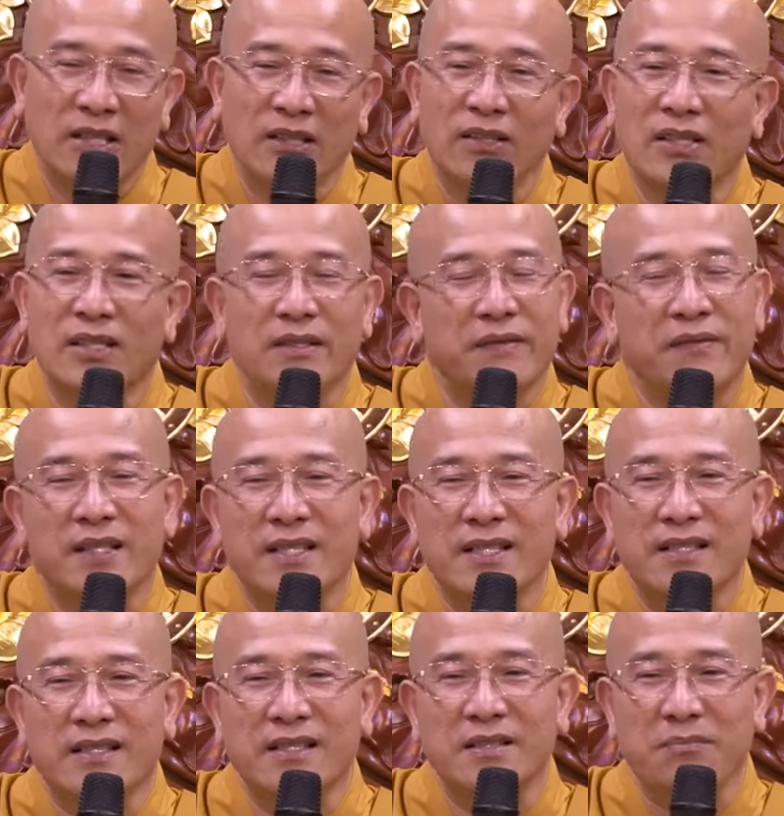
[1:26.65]
Nhất tự
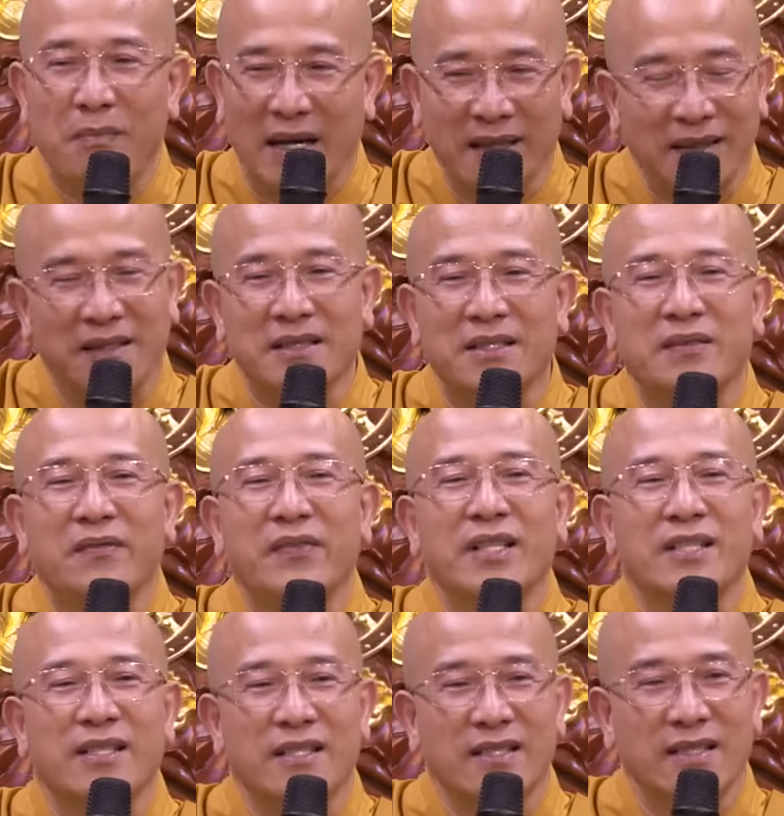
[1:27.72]
vi sư, bán tự
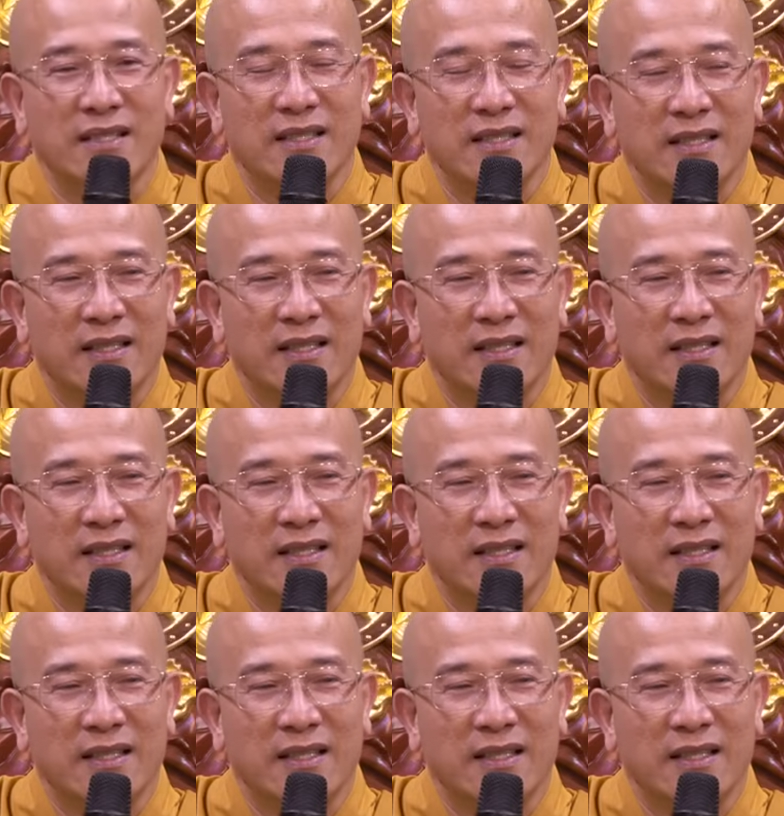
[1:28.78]
vi sư.